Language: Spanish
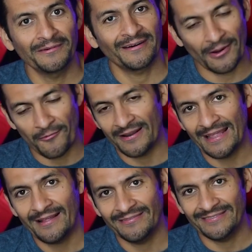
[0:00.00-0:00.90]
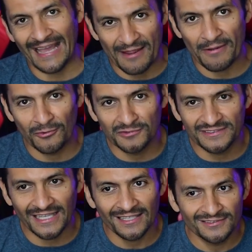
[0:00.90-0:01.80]
recuerda, dale me
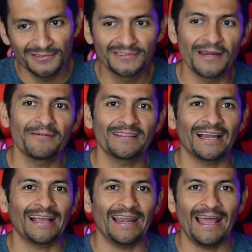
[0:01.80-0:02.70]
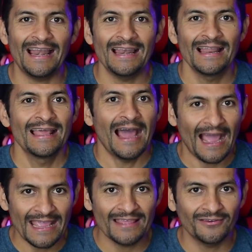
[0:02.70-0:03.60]
gusta, suscríbete al canal,
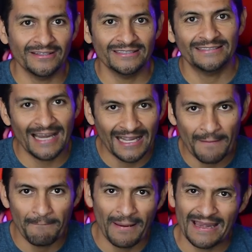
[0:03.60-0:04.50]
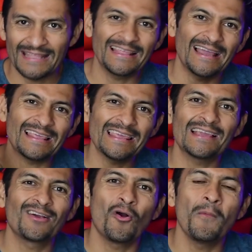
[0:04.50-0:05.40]
ahí donde está la campanita y
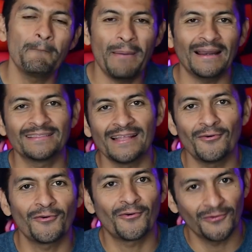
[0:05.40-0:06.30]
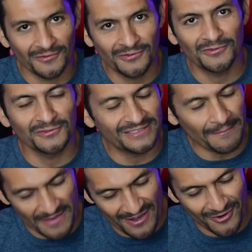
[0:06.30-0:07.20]
compártelo con tus
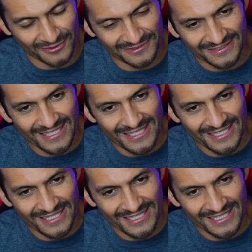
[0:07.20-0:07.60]
amigos.